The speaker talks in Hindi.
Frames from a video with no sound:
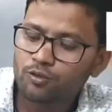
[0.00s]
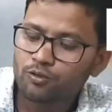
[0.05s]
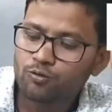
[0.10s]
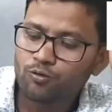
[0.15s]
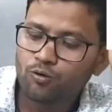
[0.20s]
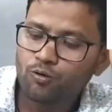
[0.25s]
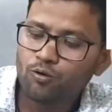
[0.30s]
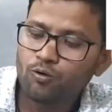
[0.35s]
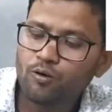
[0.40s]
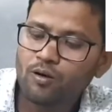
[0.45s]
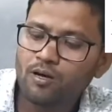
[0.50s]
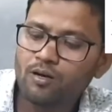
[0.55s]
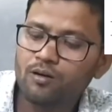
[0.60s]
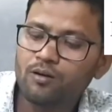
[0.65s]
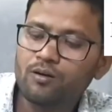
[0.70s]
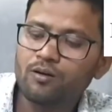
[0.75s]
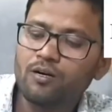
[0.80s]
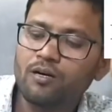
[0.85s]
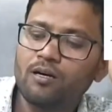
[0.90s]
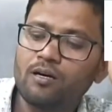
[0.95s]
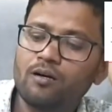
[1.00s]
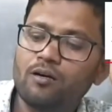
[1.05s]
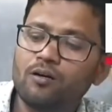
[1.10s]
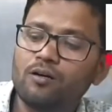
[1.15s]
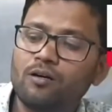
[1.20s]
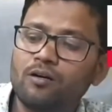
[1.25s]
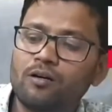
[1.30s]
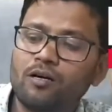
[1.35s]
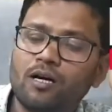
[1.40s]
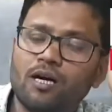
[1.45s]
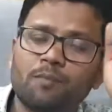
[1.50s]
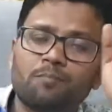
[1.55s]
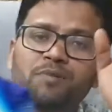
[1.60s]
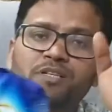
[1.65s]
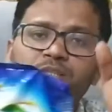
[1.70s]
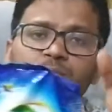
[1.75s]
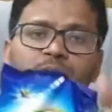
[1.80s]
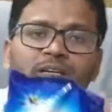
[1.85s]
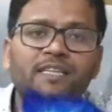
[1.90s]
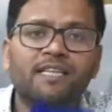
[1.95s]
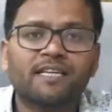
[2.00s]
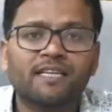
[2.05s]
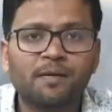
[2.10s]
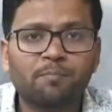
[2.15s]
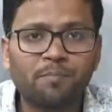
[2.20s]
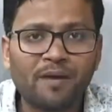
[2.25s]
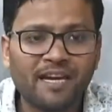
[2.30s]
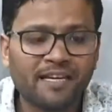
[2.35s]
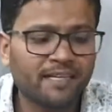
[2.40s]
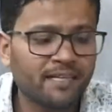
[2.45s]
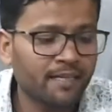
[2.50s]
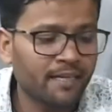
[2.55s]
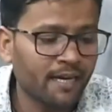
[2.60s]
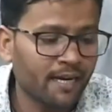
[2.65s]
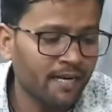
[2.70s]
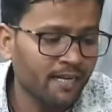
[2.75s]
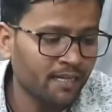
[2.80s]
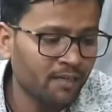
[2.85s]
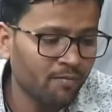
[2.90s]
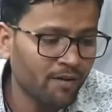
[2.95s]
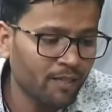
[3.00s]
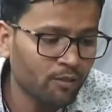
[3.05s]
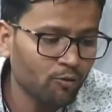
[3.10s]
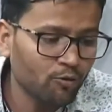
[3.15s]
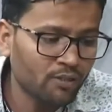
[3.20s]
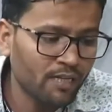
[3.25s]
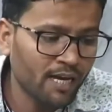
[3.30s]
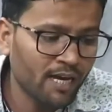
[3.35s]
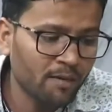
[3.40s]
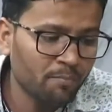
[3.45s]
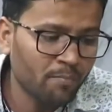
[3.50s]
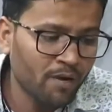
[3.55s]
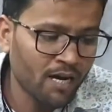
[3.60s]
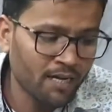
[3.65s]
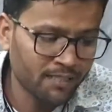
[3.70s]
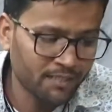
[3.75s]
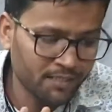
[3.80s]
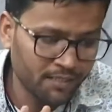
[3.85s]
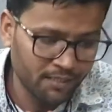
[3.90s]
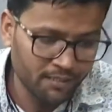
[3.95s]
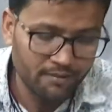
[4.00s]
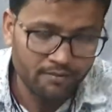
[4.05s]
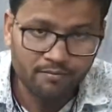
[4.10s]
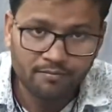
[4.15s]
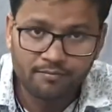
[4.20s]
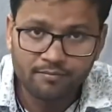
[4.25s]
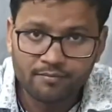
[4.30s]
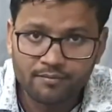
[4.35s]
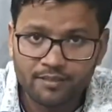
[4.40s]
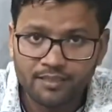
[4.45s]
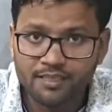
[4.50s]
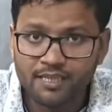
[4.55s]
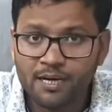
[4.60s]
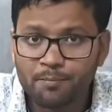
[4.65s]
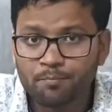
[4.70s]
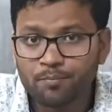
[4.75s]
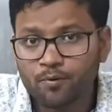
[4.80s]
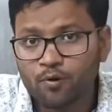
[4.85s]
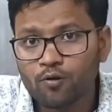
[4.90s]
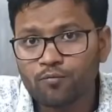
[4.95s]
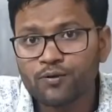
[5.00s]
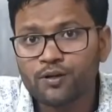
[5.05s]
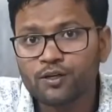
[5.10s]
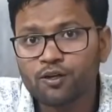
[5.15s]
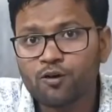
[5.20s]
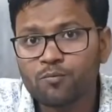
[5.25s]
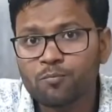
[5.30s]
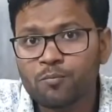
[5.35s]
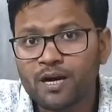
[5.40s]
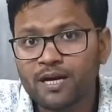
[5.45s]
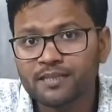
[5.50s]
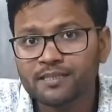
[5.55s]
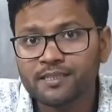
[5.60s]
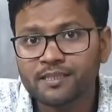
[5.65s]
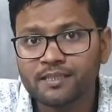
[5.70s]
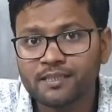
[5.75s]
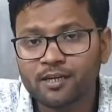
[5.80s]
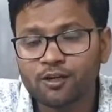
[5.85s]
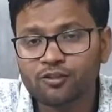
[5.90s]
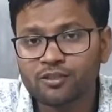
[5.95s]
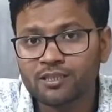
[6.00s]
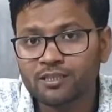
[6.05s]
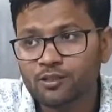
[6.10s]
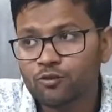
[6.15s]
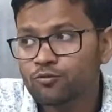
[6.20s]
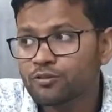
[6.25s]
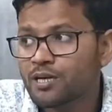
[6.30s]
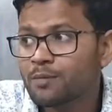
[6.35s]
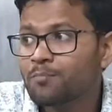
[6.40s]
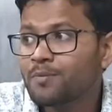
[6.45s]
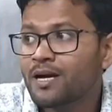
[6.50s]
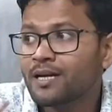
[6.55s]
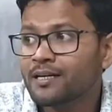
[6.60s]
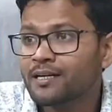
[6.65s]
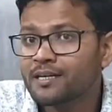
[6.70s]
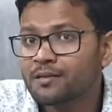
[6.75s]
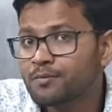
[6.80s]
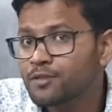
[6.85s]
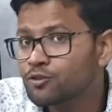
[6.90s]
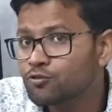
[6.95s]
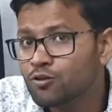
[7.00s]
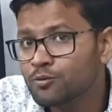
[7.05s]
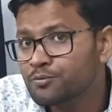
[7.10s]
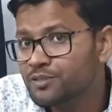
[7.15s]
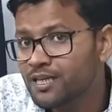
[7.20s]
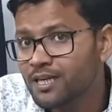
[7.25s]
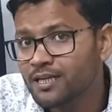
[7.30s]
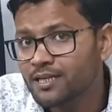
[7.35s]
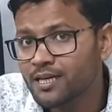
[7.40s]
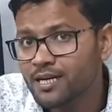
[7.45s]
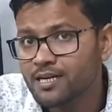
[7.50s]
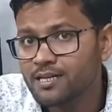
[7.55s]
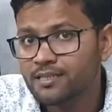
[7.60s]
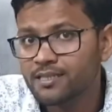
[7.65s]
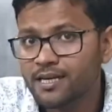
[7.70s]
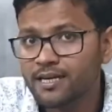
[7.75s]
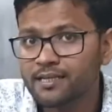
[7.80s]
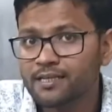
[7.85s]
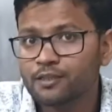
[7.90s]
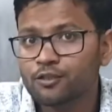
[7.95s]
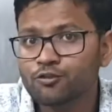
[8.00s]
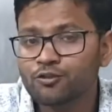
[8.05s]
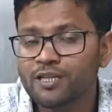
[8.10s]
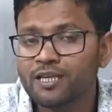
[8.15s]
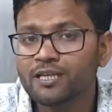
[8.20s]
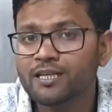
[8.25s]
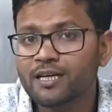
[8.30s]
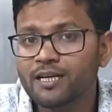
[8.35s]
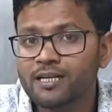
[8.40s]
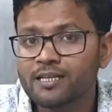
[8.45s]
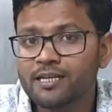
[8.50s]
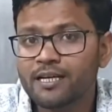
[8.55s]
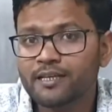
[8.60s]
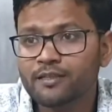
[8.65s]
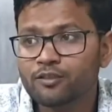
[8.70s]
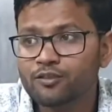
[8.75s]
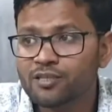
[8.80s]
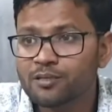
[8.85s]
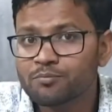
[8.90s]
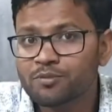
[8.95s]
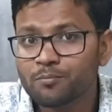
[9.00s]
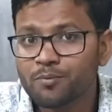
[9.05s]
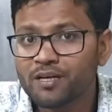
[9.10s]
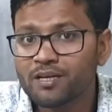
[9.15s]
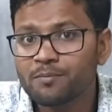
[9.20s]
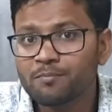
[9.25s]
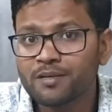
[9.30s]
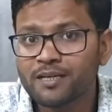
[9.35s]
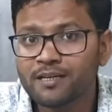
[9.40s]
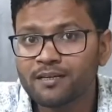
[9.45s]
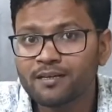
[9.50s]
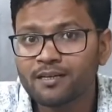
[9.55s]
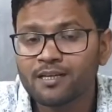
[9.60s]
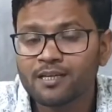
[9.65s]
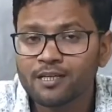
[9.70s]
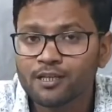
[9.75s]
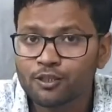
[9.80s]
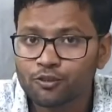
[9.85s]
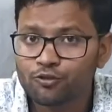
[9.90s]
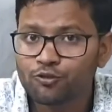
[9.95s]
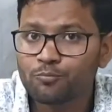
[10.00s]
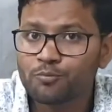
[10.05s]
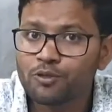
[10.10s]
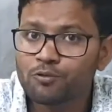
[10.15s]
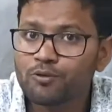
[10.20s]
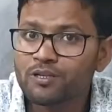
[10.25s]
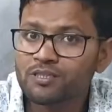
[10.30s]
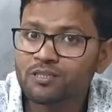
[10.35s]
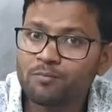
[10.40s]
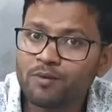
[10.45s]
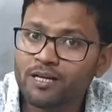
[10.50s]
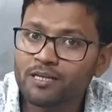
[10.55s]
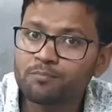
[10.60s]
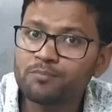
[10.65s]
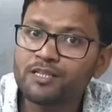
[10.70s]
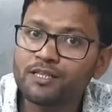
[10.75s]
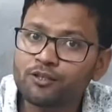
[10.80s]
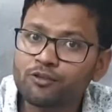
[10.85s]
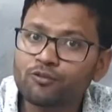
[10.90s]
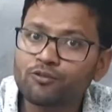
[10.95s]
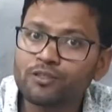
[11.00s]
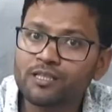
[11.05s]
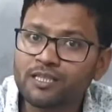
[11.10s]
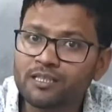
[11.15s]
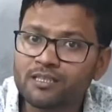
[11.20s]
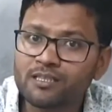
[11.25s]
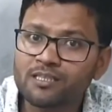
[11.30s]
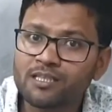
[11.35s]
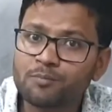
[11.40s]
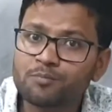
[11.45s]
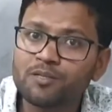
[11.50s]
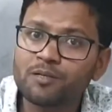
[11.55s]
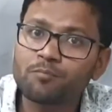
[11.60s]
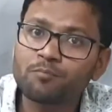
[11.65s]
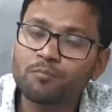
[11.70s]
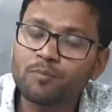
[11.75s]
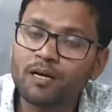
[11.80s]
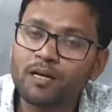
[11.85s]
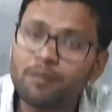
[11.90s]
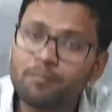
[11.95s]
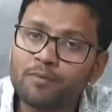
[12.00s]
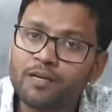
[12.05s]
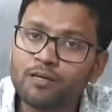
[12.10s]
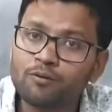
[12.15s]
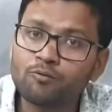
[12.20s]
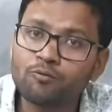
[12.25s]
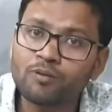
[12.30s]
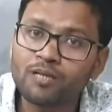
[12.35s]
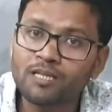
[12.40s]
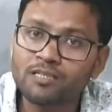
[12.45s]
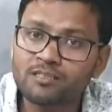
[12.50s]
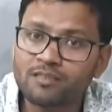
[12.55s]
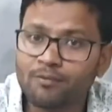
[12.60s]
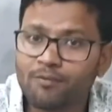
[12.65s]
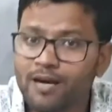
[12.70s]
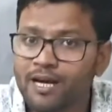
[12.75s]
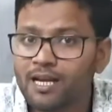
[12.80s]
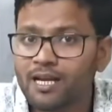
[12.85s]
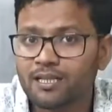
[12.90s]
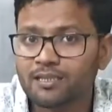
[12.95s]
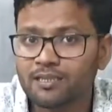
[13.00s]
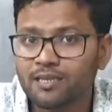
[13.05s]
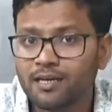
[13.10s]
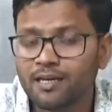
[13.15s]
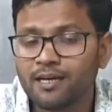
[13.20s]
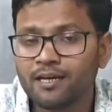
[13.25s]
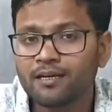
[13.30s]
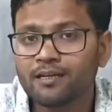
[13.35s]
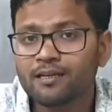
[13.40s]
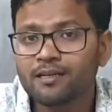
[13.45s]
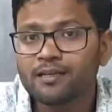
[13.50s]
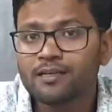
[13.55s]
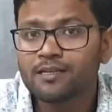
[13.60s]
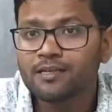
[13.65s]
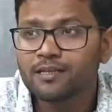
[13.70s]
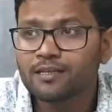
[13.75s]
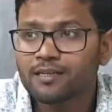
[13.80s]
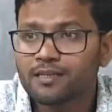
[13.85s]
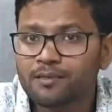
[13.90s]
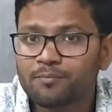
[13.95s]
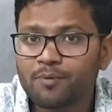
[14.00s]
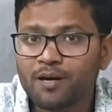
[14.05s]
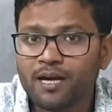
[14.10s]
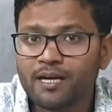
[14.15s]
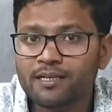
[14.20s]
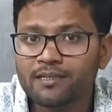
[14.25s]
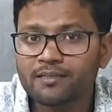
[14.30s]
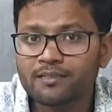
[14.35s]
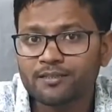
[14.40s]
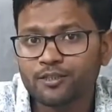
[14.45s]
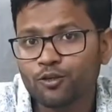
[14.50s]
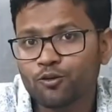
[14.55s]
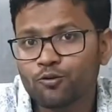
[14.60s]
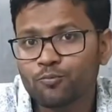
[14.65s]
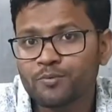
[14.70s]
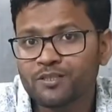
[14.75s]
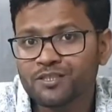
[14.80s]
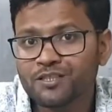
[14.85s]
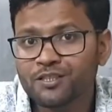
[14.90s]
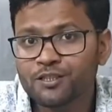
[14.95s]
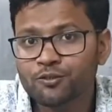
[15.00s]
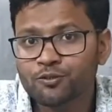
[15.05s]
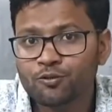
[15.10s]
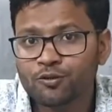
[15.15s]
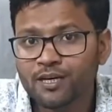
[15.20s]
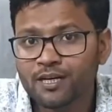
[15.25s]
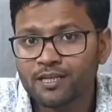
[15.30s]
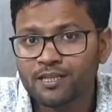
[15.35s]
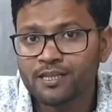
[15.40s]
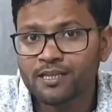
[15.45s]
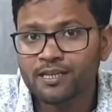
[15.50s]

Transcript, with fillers: तो अब इसमें देखिए पैकिंग करने के बाद होता है मार्जिन कि आप प्रॉफिट ऑफ मार्जिन क्या होता है क्योंकि आप मार्केट में इसको आप सेल करने जाएंगे तो सेल करने जाएंगे तो सबसे पहले मेन जो व्यूअर्स हमारे वीडियो को देखते हैं सबसे मन में उनका सवाल आता है कि भाई चलो मशीन तो खरीद